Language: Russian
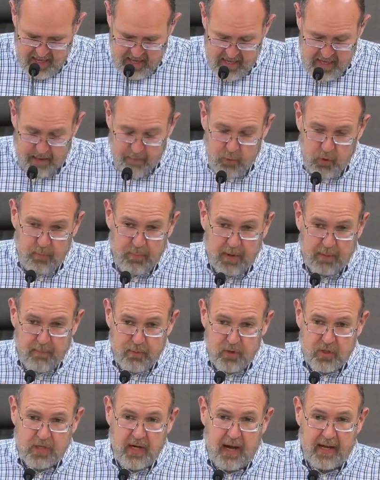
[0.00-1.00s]
Я буду
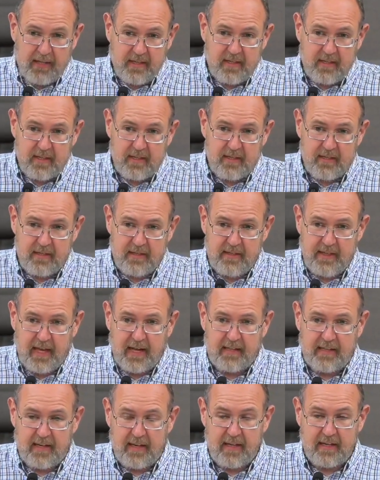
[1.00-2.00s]
пропускать
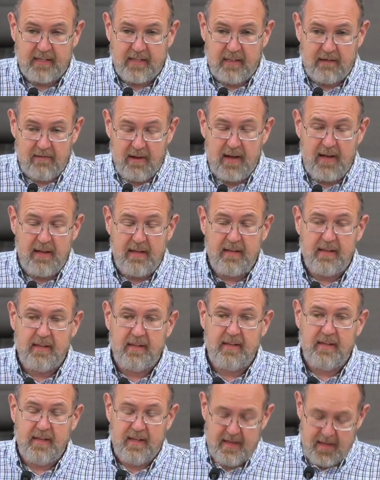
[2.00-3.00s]
некоторые слова,
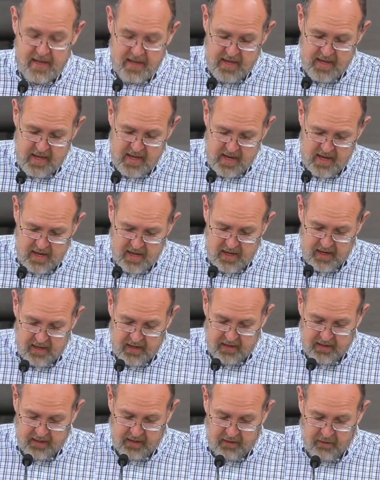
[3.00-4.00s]
э,
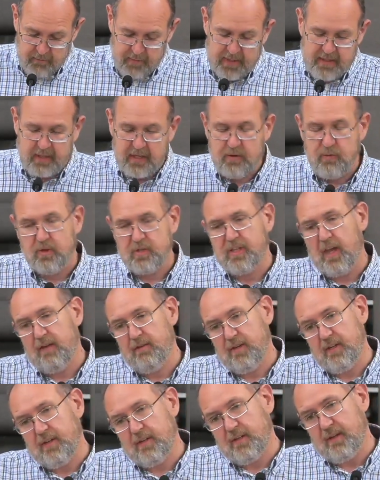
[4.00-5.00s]
а вместо него
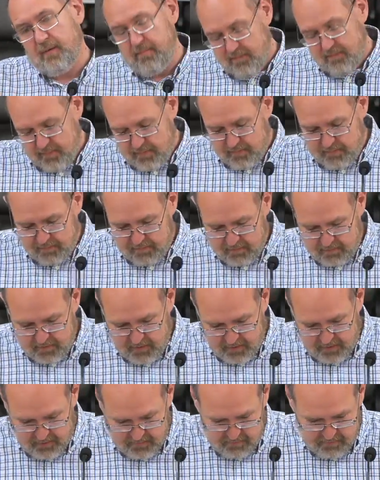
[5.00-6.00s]
ставить там,
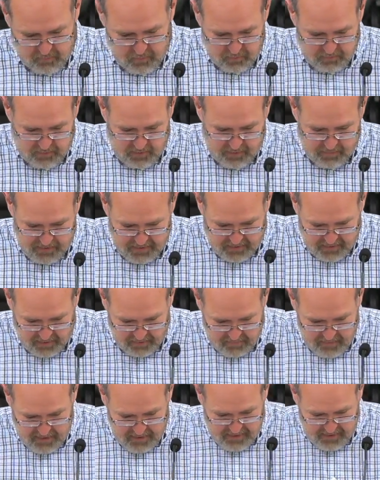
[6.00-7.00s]
э, ну, или
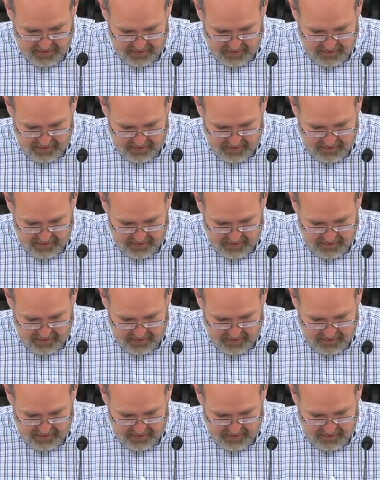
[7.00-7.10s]
местоимение,